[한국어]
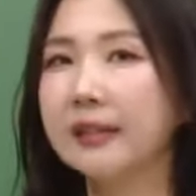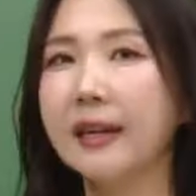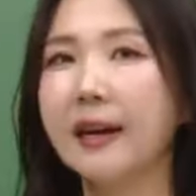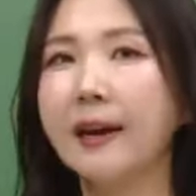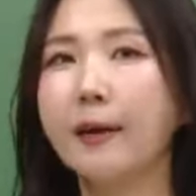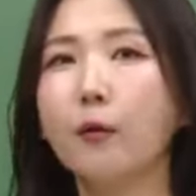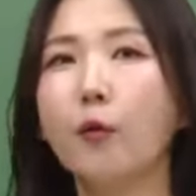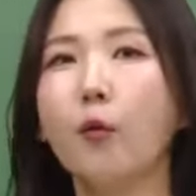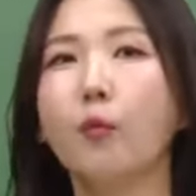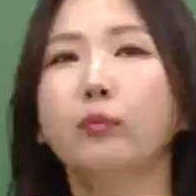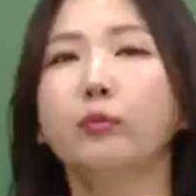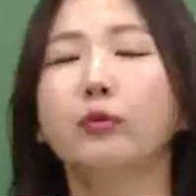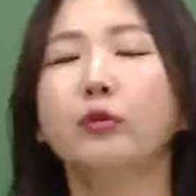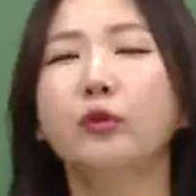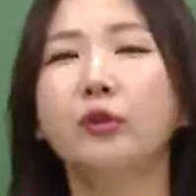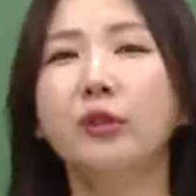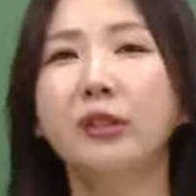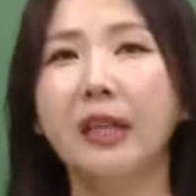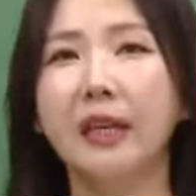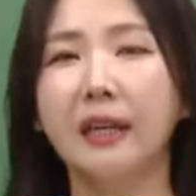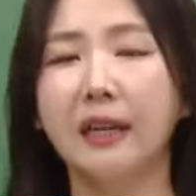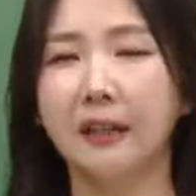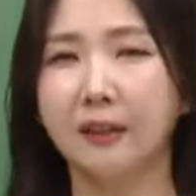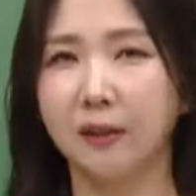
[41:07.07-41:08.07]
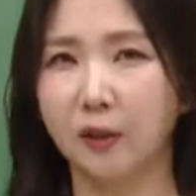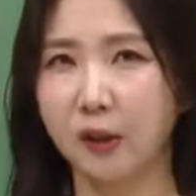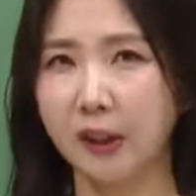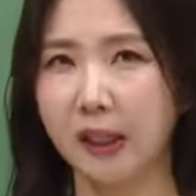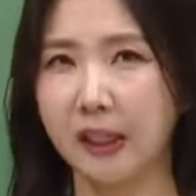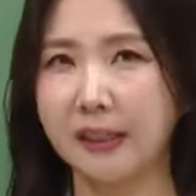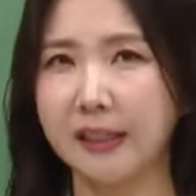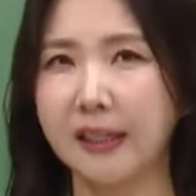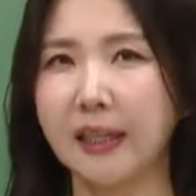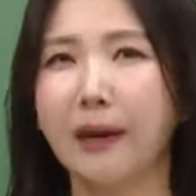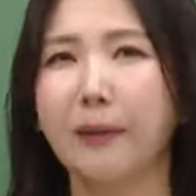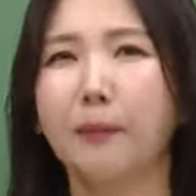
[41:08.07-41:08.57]
사고 문제라는 것
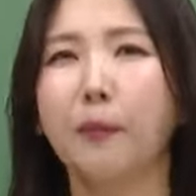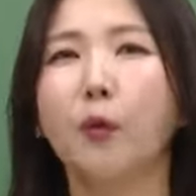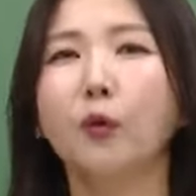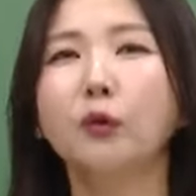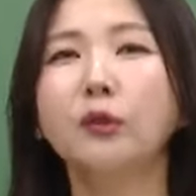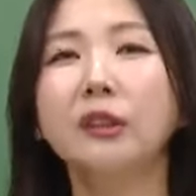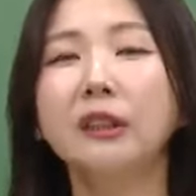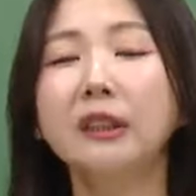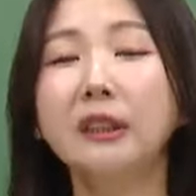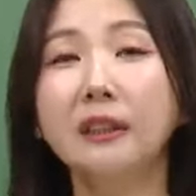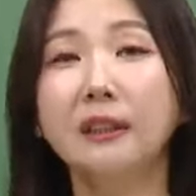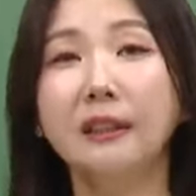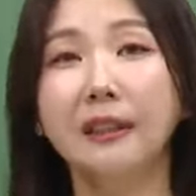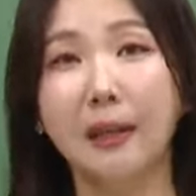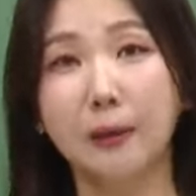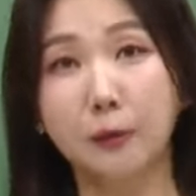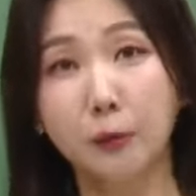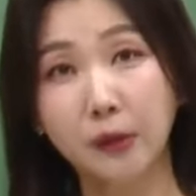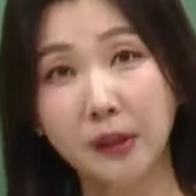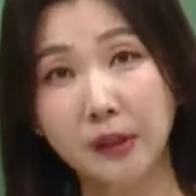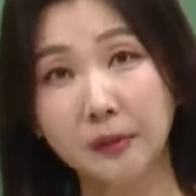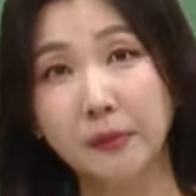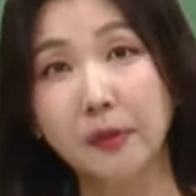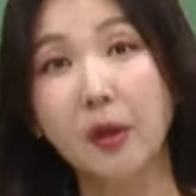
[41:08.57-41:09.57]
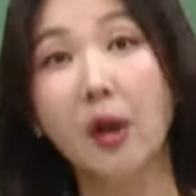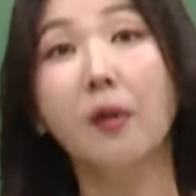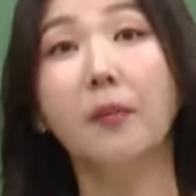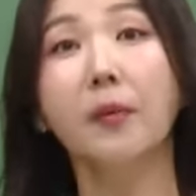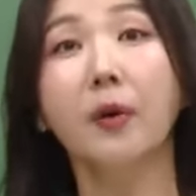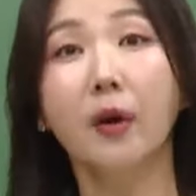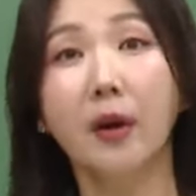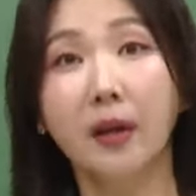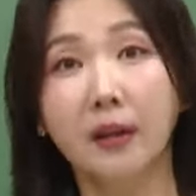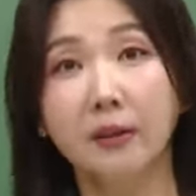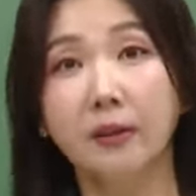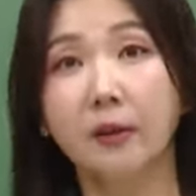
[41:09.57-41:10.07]
자체가 뭔지를 계속 지금
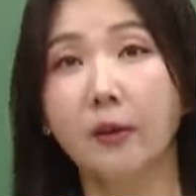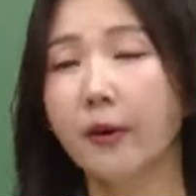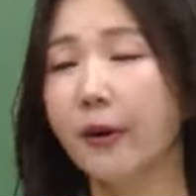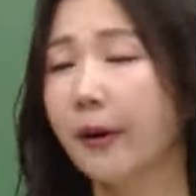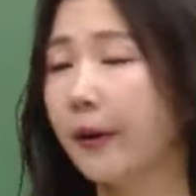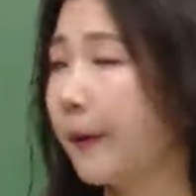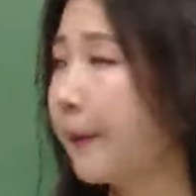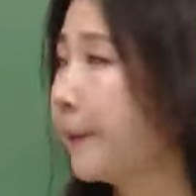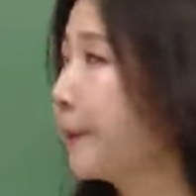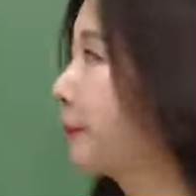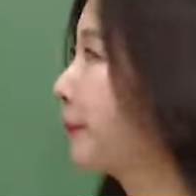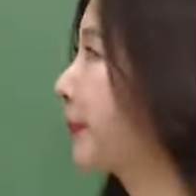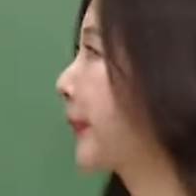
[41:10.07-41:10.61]
설명하는 거예요.